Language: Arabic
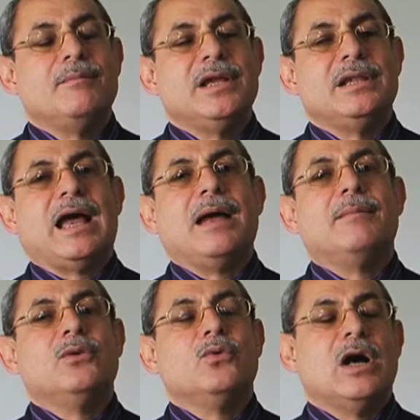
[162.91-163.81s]
من
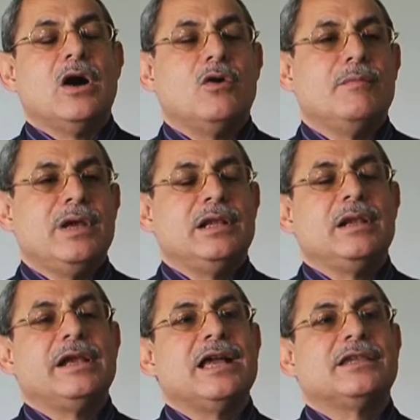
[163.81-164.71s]
عمله أو
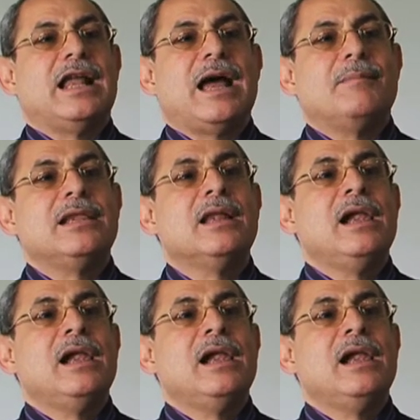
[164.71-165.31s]
من جهة العمل